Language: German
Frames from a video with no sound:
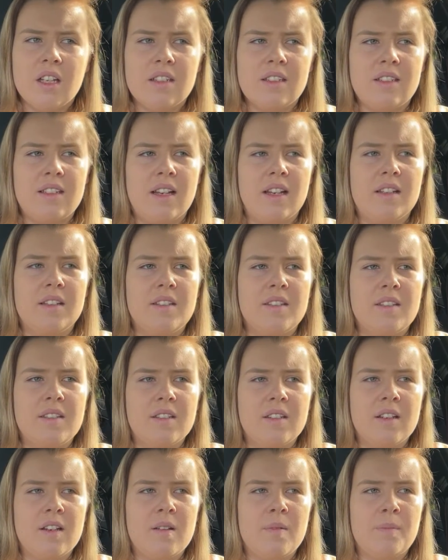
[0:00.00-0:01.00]
dass
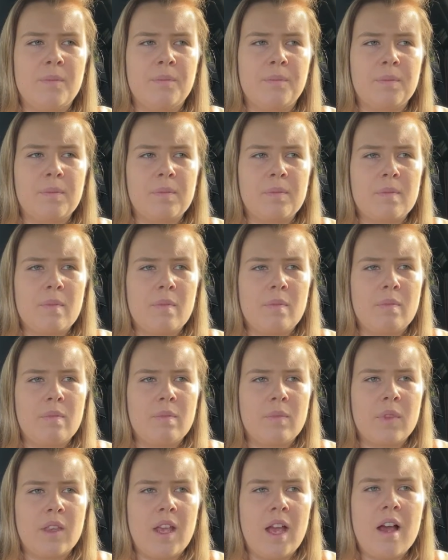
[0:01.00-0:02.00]
ähm,
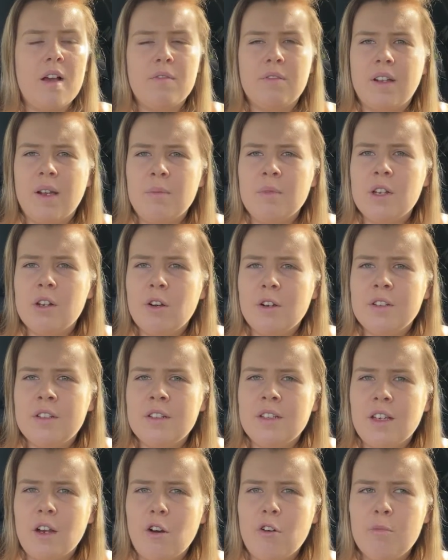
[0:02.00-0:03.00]
ja, fremde Leute
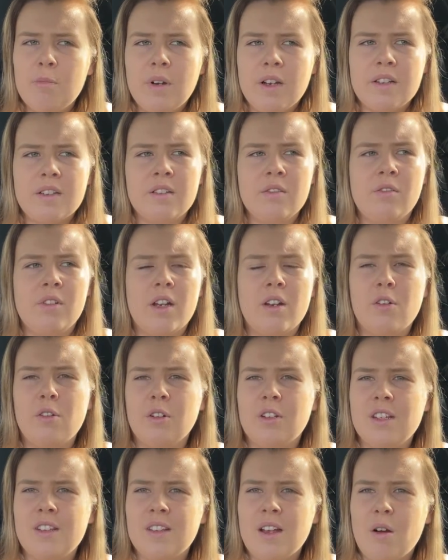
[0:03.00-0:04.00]
nicht aufpassen und dann auch
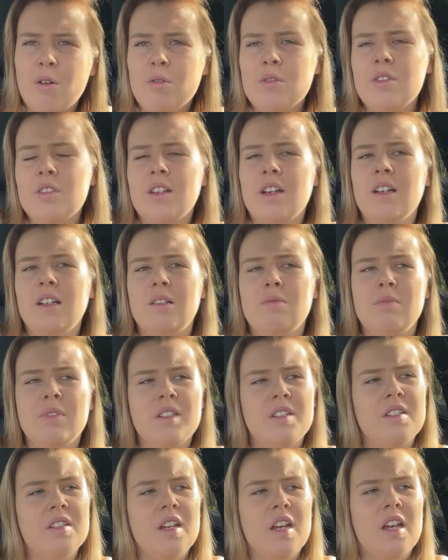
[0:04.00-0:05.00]
noch diese Aussage
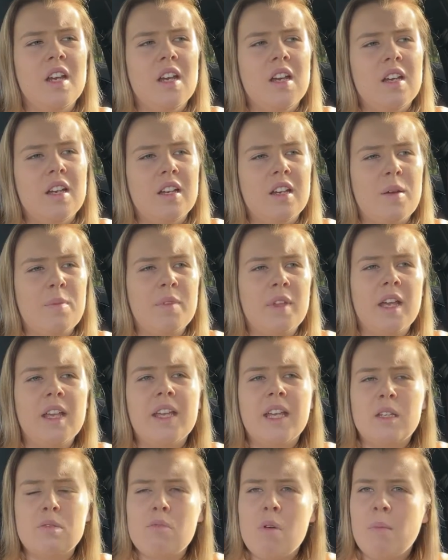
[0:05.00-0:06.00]
mit, ähm, ja, ich
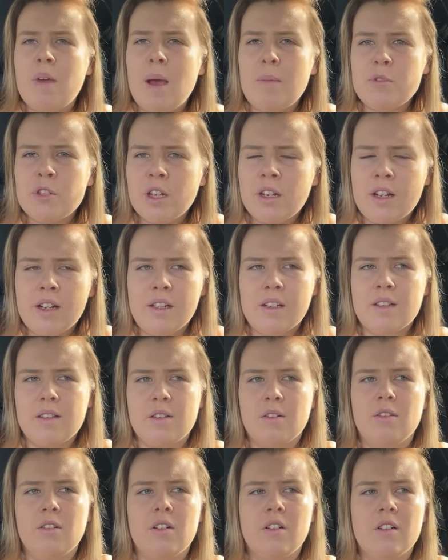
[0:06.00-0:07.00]
hätte mal mehr Abstand halten
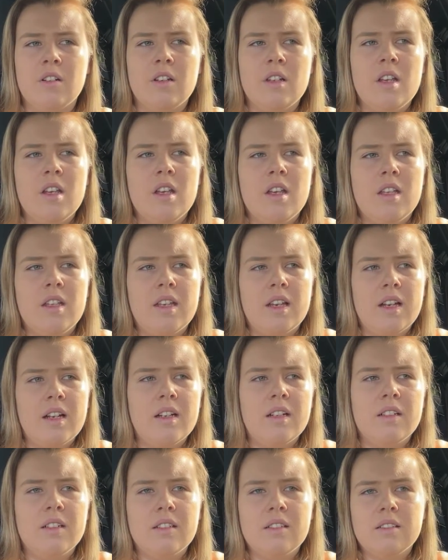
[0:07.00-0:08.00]
sollen.
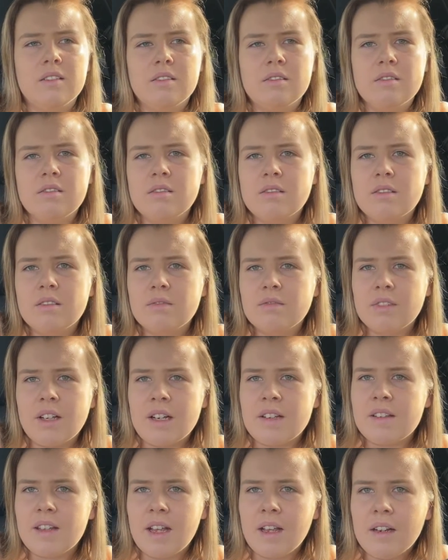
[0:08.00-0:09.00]
Ja,
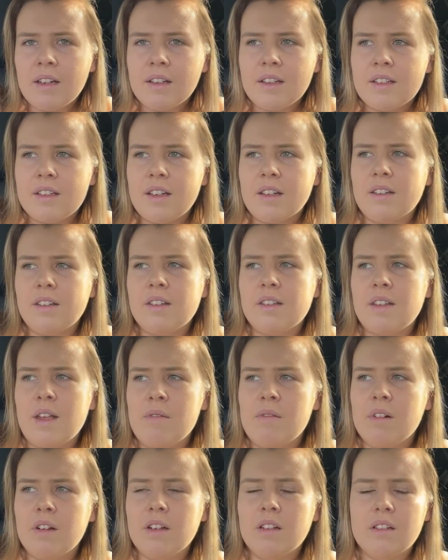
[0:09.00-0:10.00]
ganz ehrlich, das ist
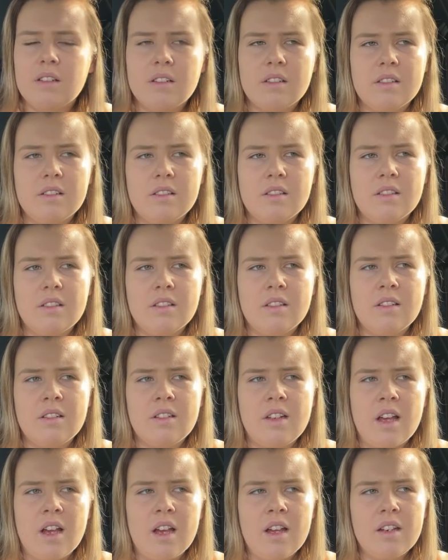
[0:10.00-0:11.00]
einfach,
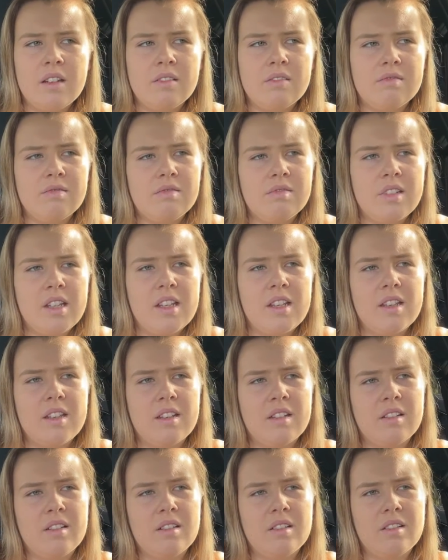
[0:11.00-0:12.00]
ja,
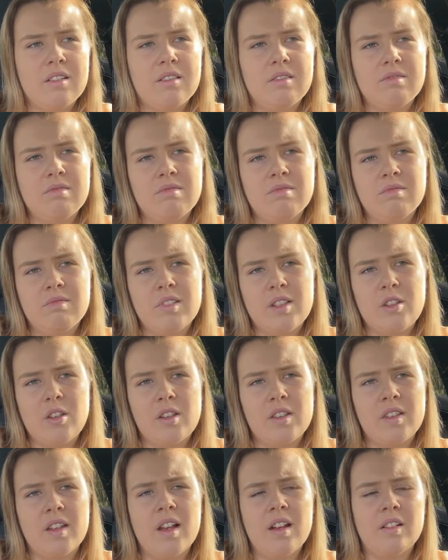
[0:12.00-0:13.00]
nicht, wie soll
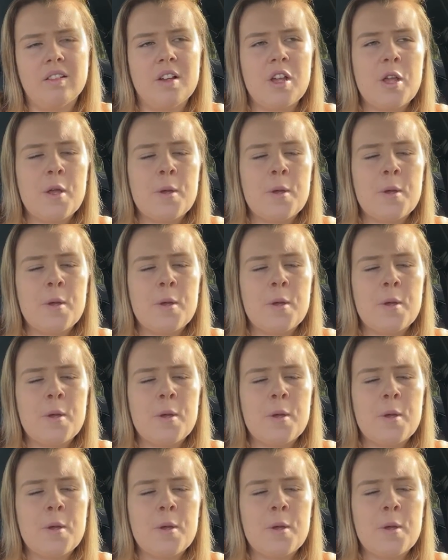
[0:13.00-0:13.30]
ich sagen,